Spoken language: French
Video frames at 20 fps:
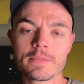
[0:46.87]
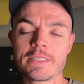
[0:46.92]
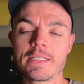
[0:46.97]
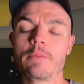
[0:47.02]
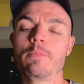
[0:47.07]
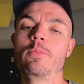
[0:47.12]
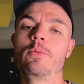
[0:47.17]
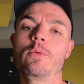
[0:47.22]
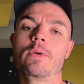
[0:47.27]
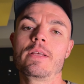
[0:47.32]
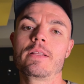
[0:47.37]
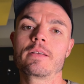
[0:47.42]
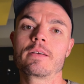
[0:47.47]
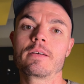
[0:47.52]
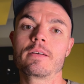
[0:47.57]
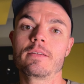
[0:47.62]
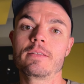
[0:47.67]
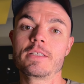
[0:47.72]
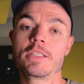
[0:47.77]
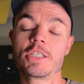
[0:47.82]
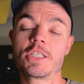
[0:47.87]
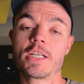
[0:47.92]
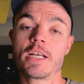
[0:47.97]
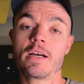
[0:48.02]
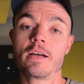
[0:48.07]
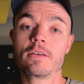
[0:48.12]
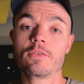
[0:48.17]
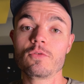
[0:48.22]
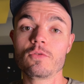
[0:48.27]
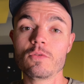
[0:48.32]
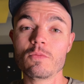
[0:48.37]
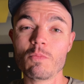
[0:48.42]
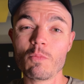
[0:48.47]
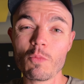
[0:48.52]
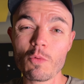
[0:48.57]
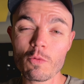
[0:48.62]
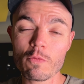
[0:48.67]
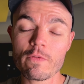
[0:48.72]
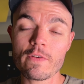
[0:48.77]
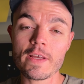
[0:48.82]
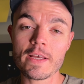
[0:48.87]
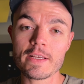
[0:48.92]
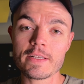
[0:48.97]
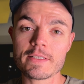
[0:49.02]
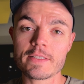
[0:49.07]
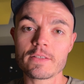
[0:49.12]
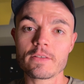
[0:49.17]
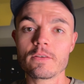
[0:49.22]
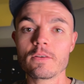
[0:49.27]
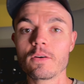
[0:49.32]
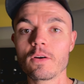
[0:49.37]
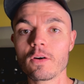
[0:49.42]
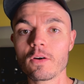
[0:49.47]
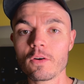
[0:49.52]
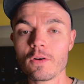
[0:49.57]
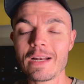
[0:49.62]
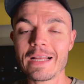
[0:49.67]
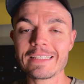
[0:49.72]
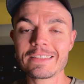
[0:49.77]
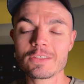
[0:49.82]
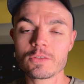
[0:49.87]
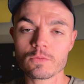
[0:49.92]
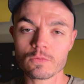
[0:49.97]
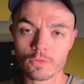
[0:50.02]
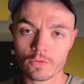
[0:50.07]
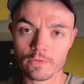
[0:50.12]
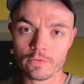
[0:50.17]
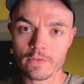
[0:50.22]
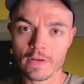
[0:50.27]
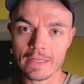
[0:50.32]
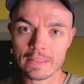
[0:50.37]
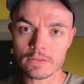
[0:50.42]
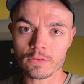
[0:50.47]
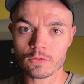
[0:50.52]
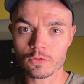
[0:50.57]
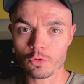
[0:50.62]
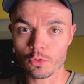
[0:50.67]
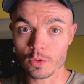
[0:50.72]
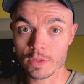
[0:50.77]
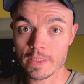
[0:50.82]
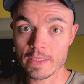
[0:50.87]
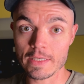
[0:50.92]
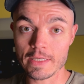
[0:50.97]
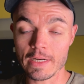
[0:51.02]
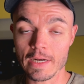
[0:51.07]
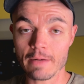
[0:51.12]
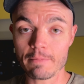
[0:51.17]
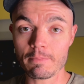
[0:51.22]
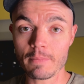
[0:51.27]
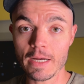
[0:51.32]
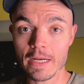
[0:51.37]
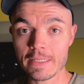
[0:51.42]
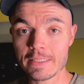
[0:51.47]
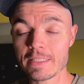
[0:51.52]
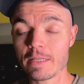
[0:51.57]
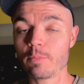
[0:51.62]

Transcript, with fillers: Ça peut être déjà une mauvaise relation de phase entre le kick et la basse.